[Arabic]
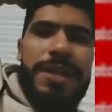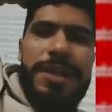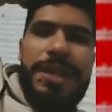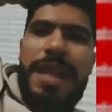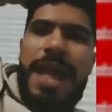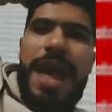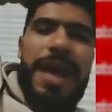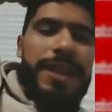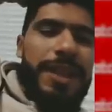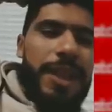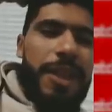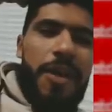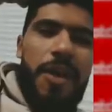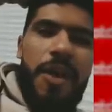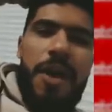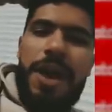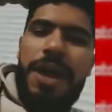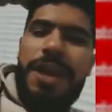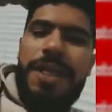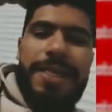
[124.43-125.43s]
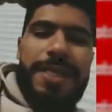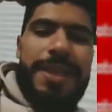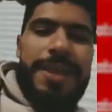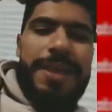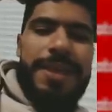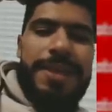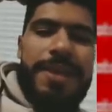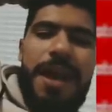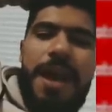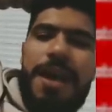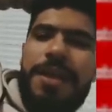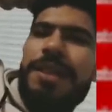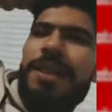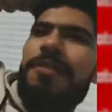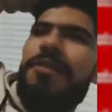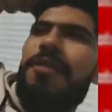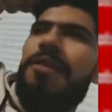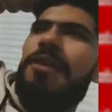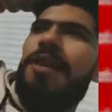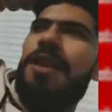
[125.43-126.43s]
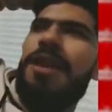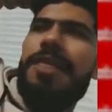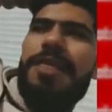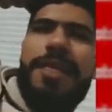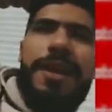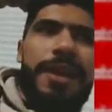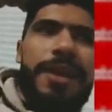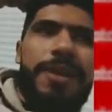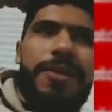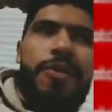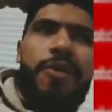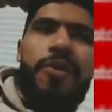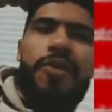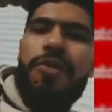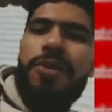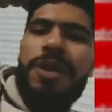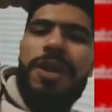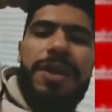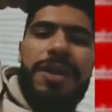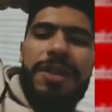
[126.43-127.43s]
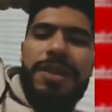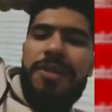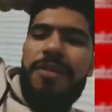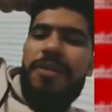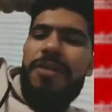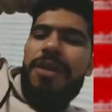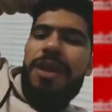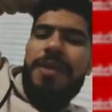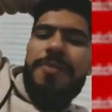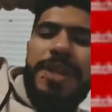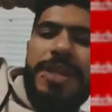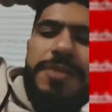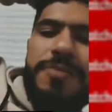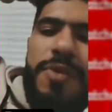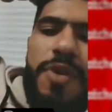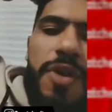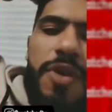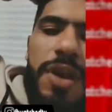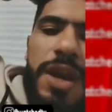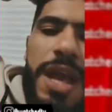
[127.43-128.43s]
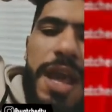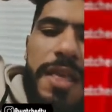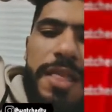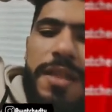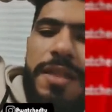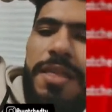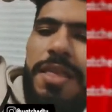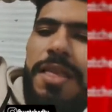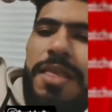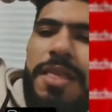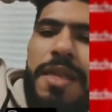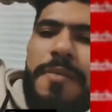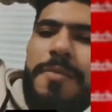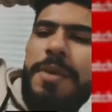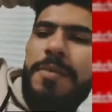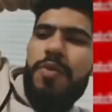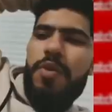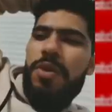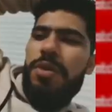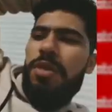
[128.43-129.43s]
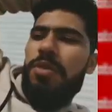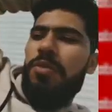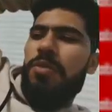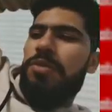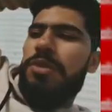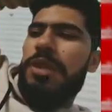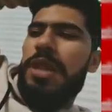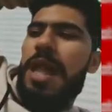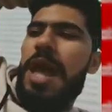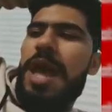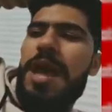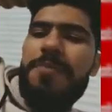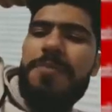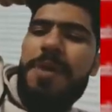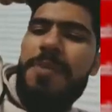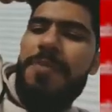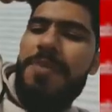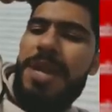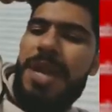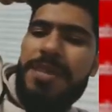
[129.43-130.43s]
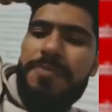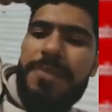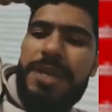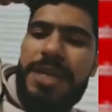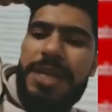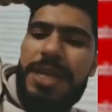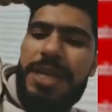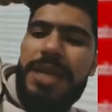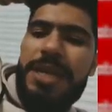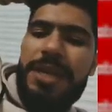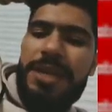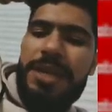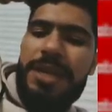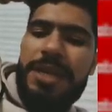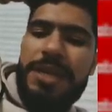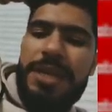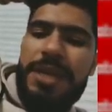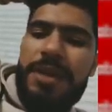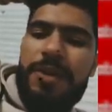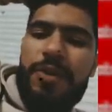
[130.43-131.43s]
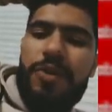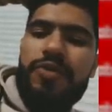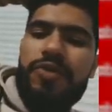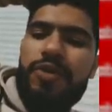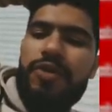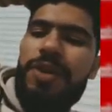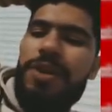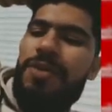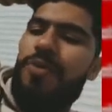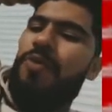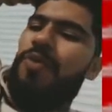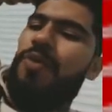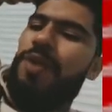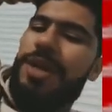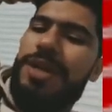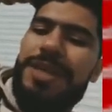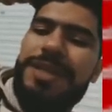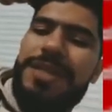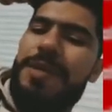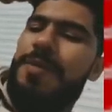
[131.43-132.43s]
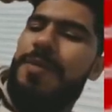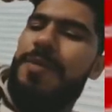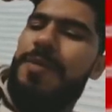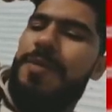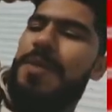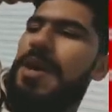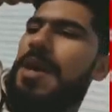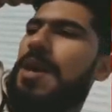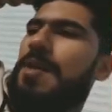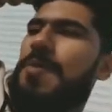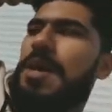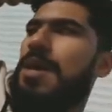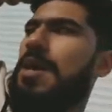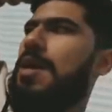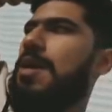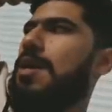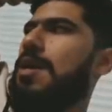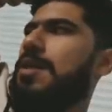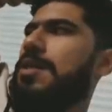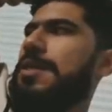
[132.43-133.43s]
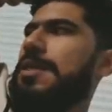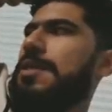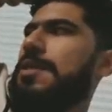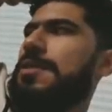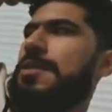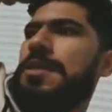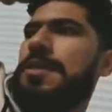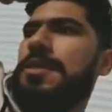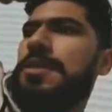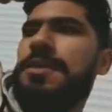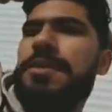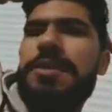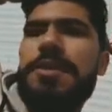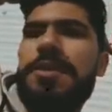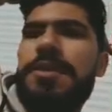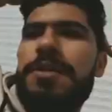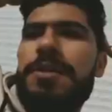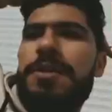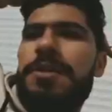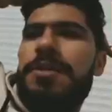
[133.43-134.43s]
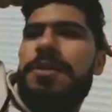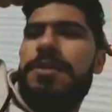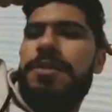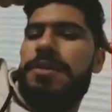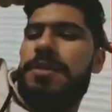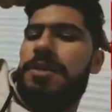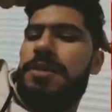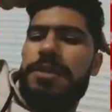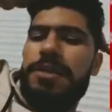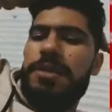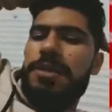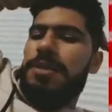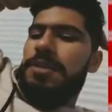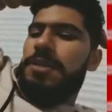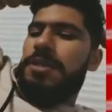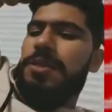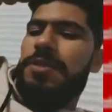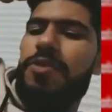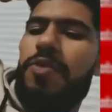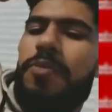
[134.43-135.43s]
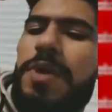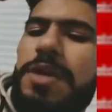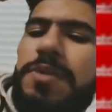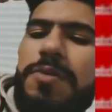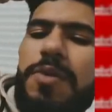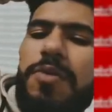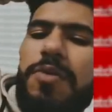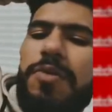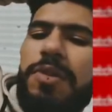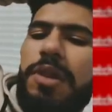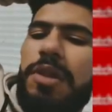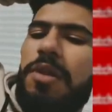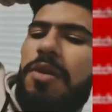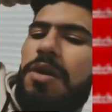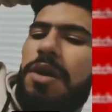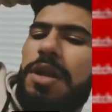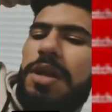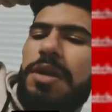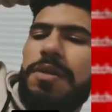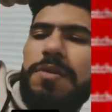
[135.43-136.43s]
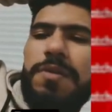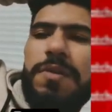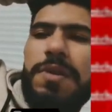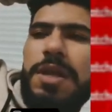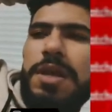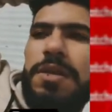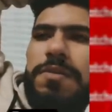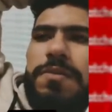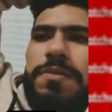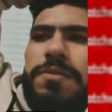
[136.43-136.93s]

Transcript: طلع طلع على سينا طلع على ساريكول طلع على بنادم اخر اللي اصلا الزمربو خصو طلع اما بنادم اللي كي كيدير كونتوني زوين كذا ما سي سي سي, سي دوماج بقاو طلعوا عليه والله